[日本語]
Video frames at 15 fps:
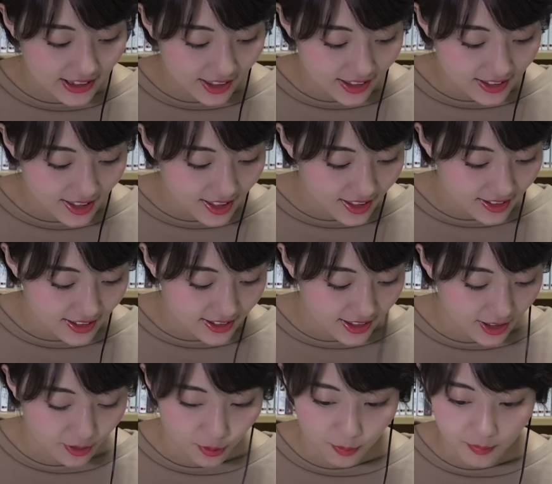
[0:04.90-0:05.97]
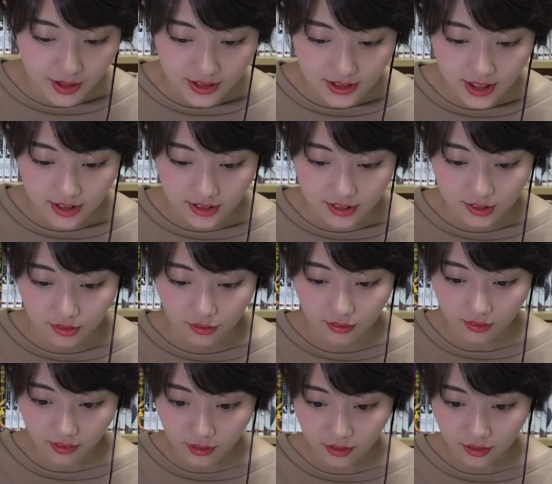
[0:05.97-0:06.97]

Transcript: ガサガサなんですけどごめんなさいちょっと